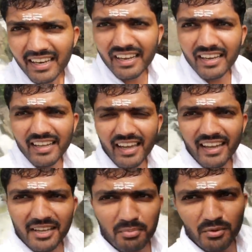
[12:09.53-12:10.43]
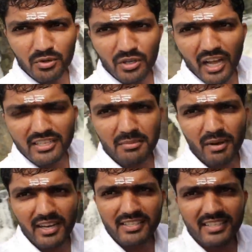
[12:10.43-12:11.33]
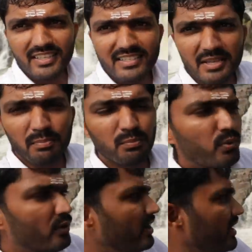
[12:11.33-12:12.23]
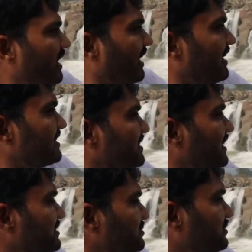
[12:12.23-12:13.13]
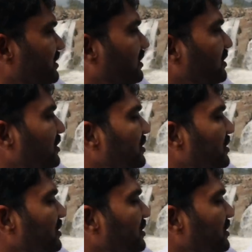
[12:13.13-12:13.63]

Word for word: लेकिन क्या है कि पूरा ऐसे बारिश के जैसे फुहारे आ रहे हैं साइड से उठे